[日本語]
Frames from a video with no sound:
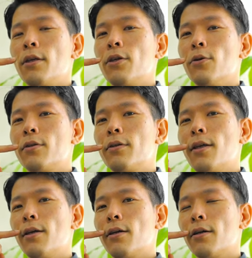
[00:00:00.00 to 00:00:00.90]
息を吸っ
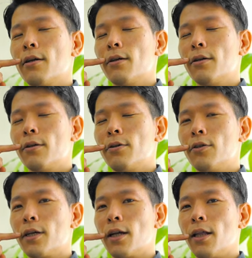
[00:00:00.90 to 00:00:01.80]
て、
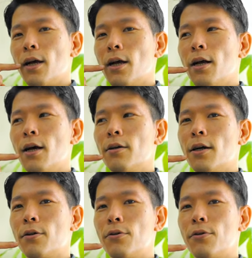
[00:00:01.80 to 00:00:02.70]
口から長く
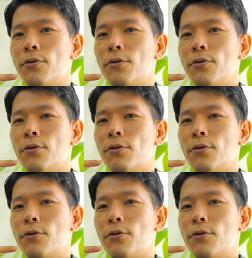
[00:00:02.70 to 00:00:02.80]
吐く。